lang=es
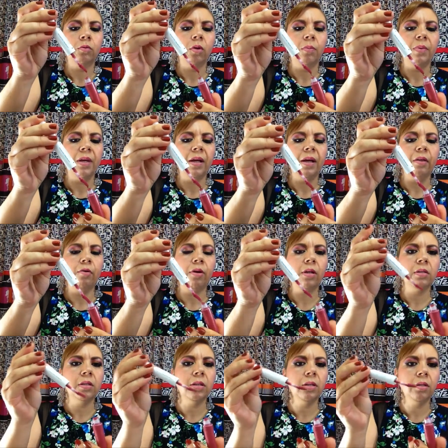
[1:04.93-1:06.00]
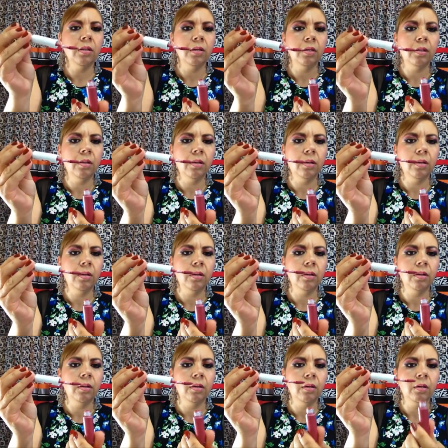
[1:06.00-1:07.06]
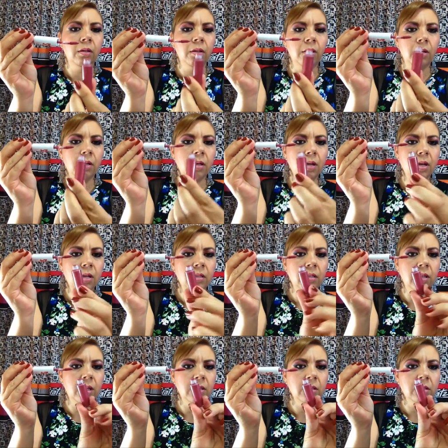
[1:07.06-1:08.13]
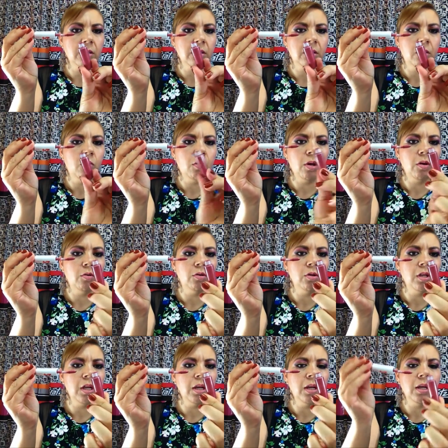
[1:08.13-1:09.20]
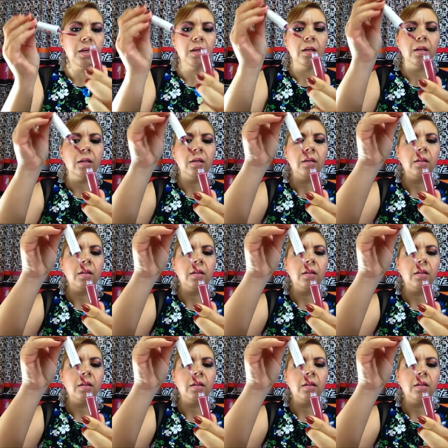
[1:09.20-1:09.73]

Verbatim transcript: su aplicador así y este es lo que contiene